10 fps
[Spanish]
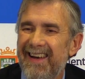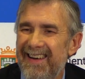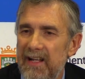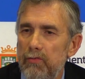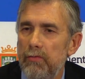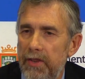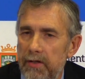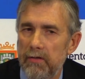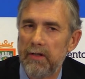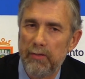
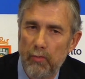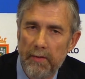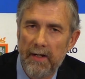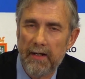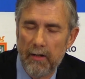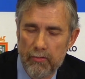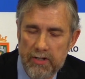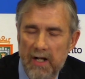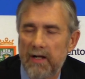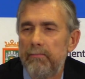reducción que tuviera que
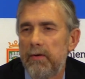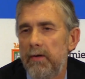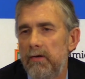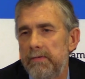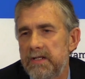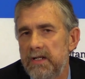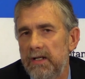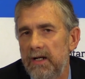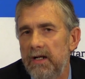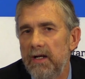costear la propia
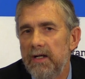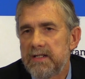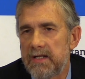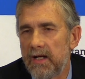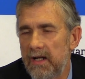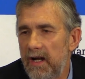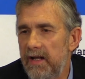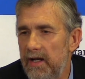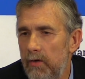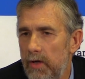universidad, se
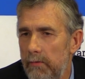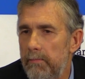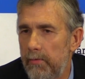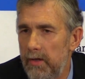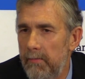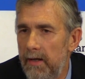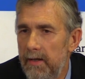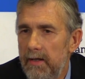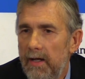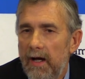generaría un grave problema.
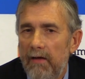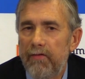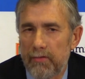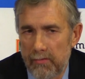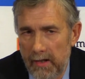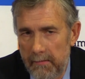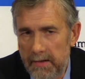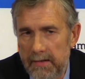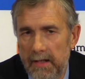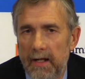
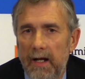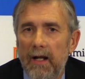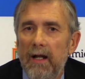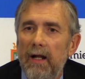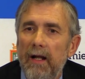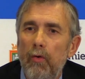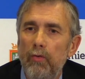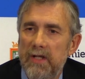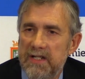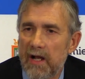Afortunadamente la,
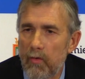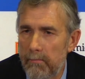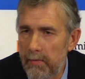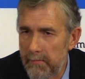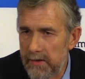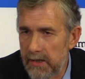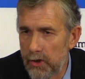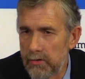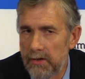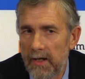Junta se ha
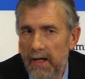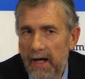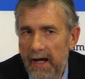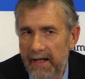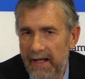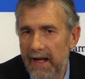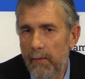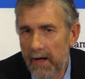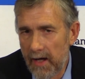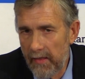comprometido a que la
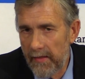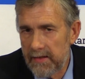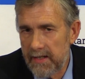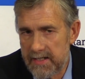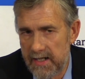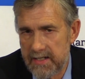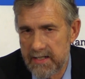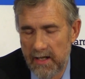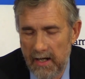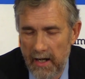bajada de
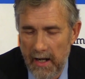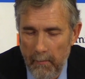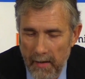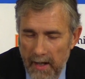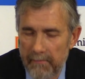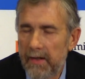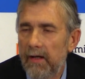tasas la va